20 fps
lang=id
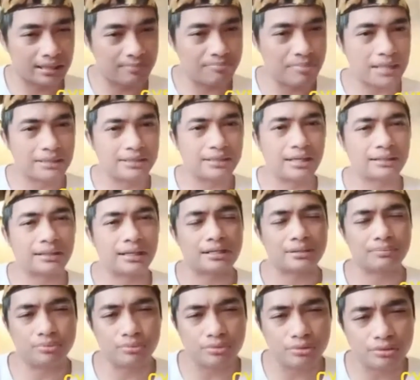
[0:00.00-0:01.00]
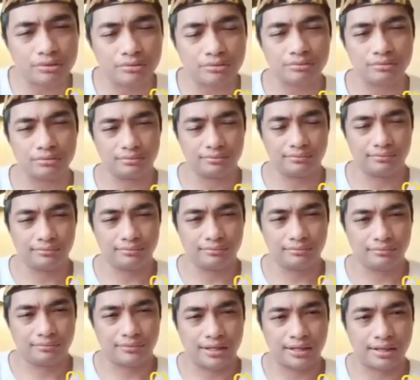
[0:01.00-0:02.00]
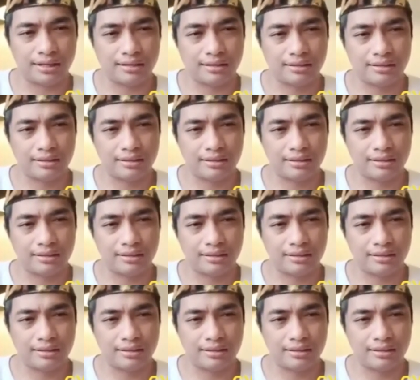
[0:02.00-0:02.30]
banjir tersebut, ya.